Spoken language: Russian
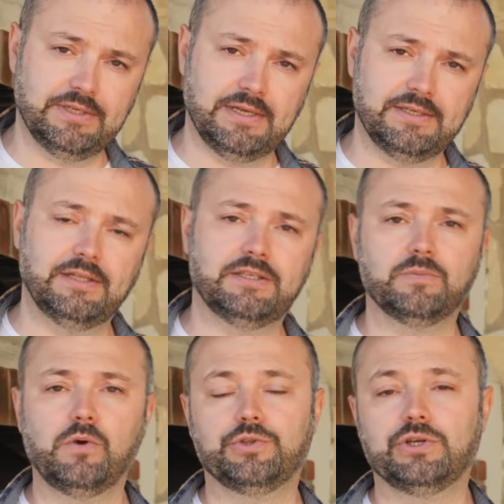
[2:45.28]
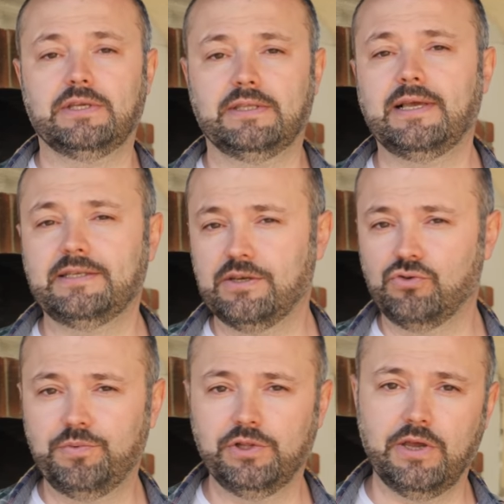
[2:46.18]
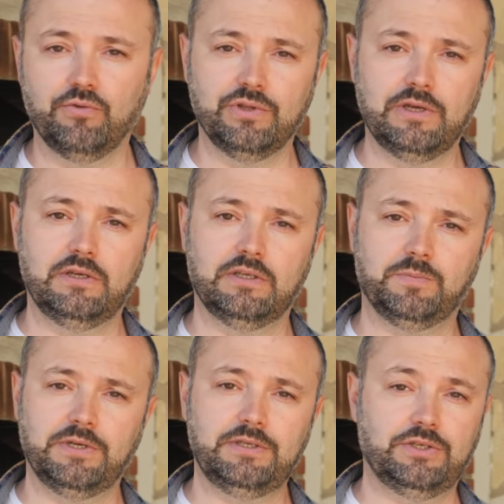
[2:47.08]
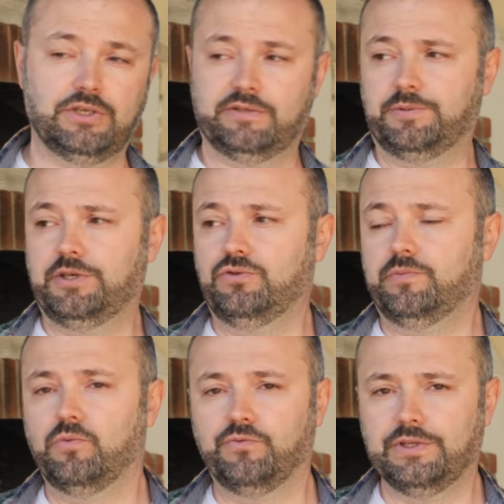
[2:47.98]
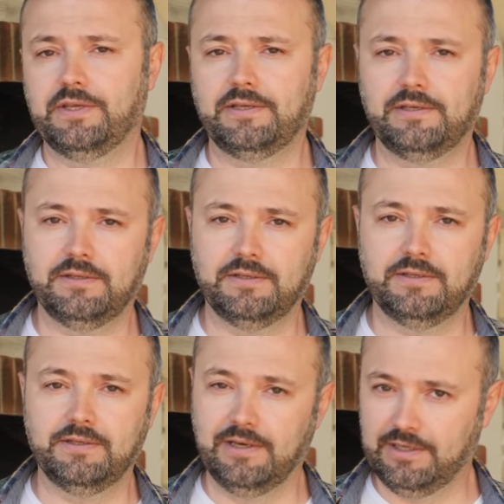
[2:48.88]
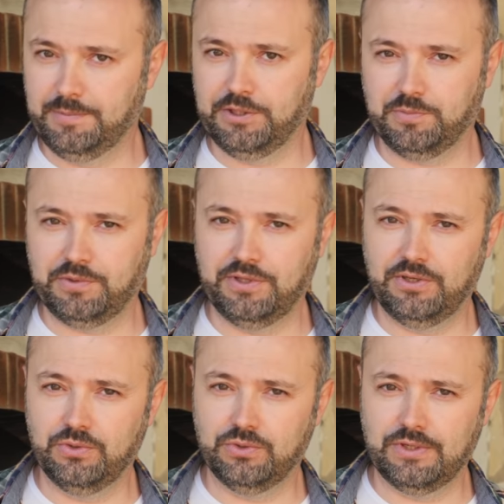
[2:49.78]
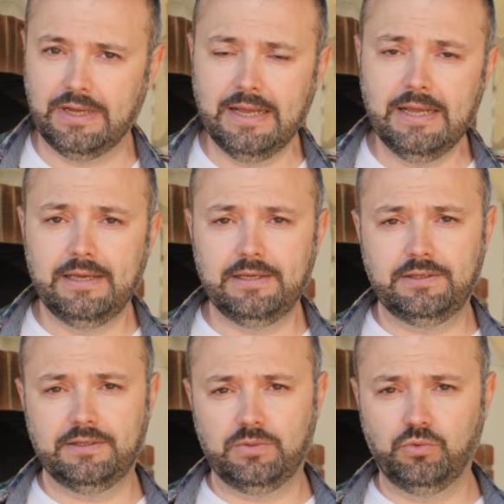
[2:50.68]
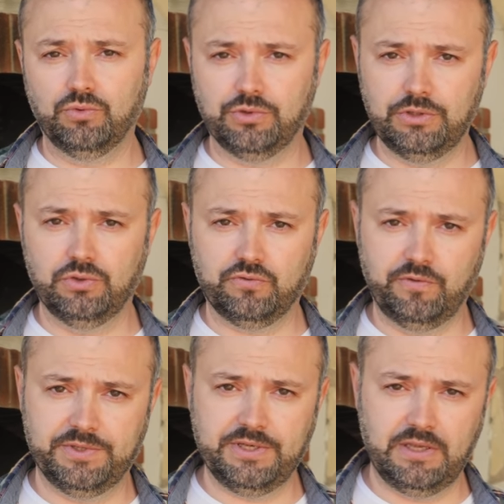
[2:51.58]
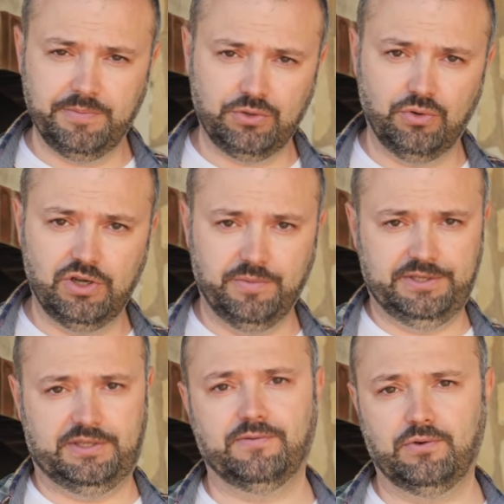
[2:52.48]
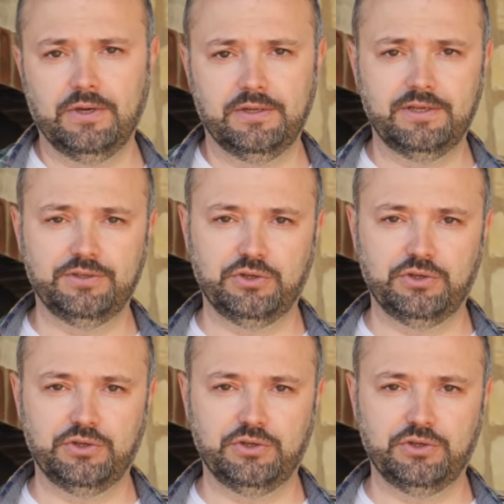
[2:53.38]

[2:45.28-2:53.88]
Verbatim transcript: сказал, термометр китайский, купил я его на Алиэкспрессе, сейчас вообще все, по-моему, в Китае делается и на Алиэкспрессе продается. Если не забуду, ссылочку в описании под роликом оставлю для